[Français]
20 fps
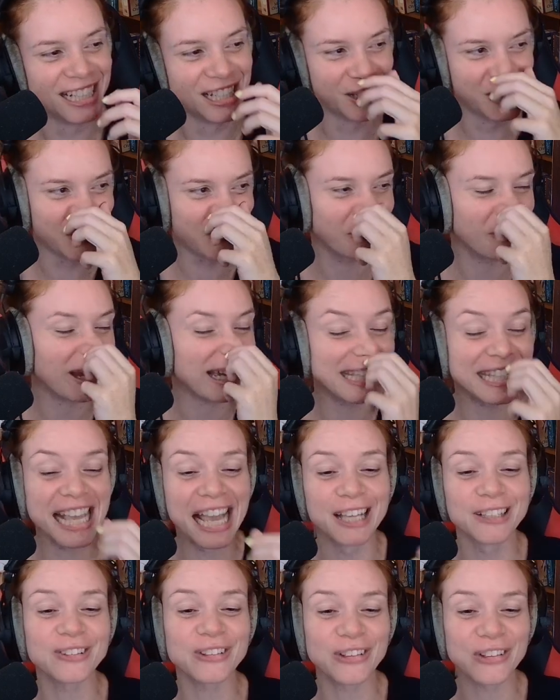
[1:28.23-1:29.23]
je crois qu'il y
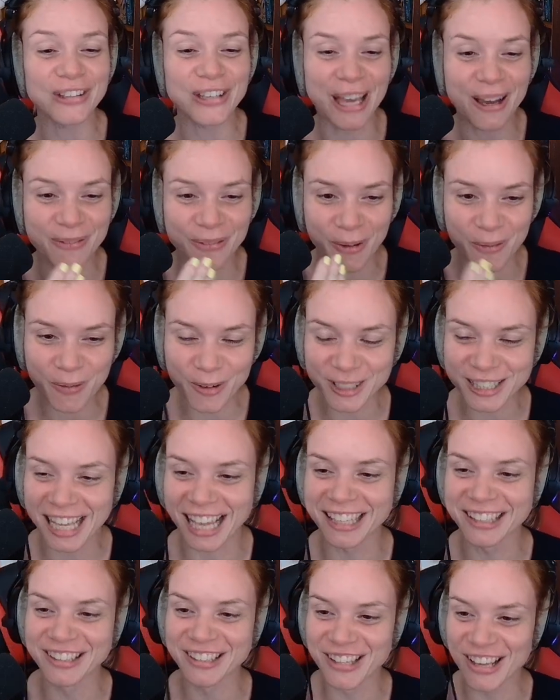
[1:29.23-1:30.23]
a un truc à propos
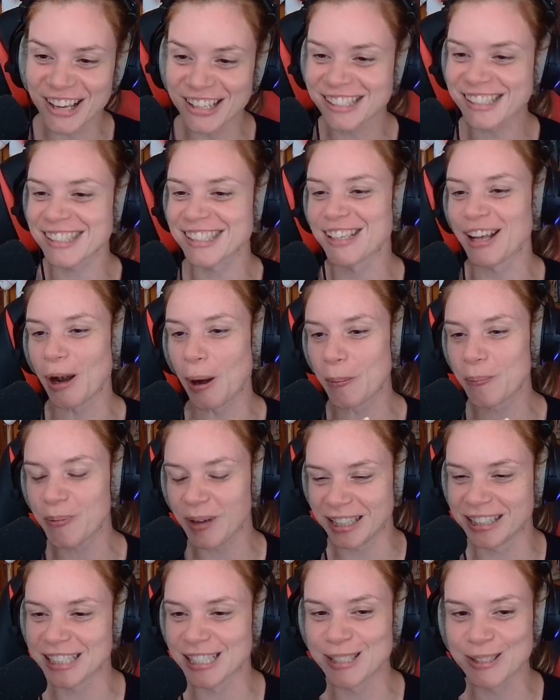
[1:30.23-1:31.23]
d'un os dans le
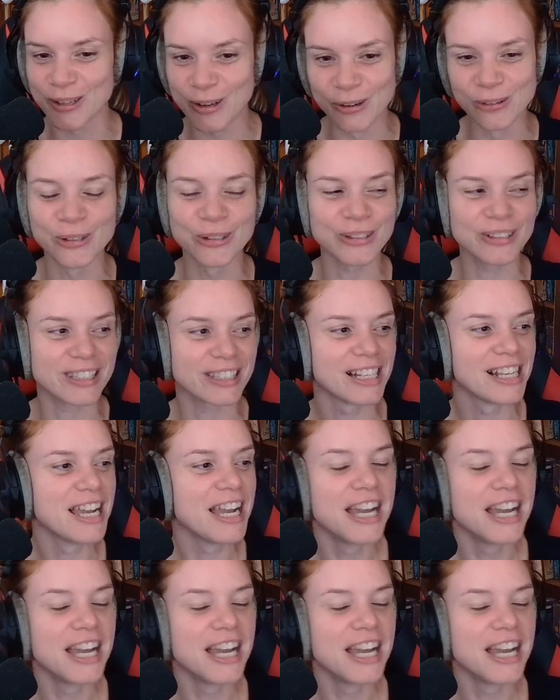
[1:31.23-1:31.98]
pénis de l'ours.